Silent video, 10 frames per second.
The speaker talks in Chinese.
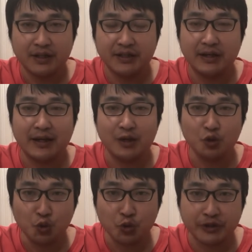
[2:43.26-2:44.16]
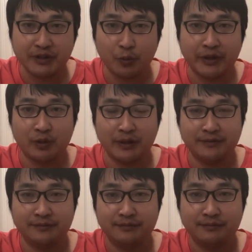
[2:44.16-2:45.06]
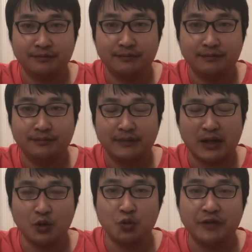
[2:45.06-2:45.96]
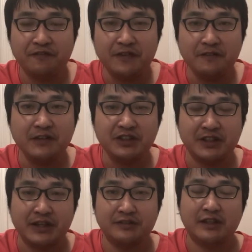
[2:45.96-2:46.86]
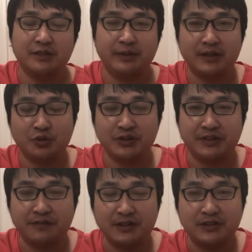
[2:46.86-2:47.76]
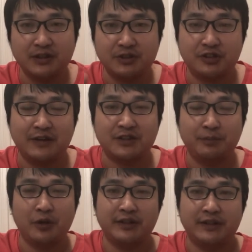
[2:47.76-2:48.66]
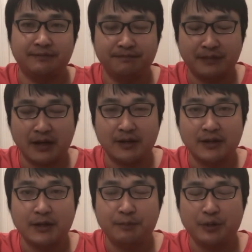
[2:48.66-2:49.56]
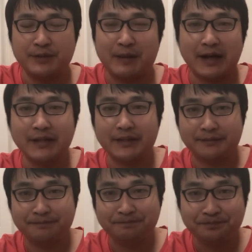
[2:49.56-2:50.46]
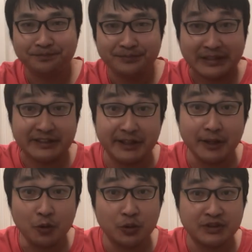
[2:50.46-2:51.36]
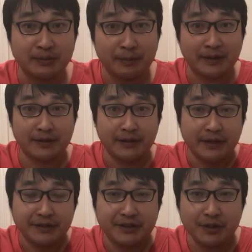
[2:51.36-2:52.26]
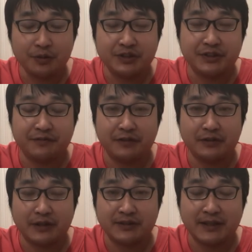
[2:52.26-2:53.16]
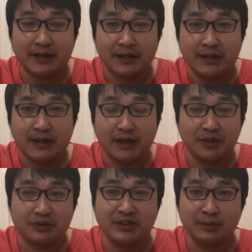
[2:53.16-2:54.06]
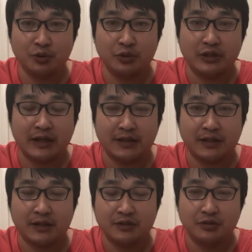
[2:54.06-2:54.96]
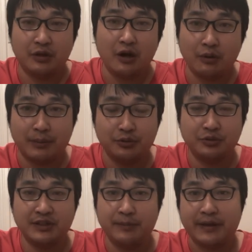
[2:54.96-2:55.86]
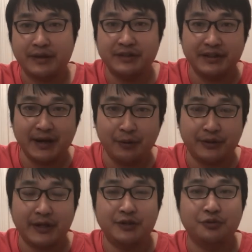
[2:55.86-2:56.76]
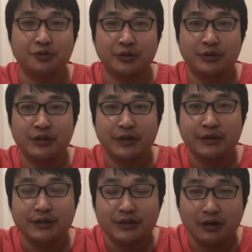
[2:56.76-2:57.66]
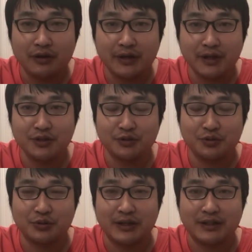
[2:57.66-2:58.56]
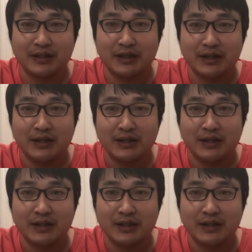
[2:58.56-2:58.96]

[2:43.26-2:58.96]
引来了路人的围观，啊，路人纷纷站在杨家这边说：“警方你这个执法是暴力的啊，不蛮横的。”那结果怎么办呢？结果警方呢，在看到这么多人来了呢，就二话不说，先把杨家押回看守所。到了看守所那里呢，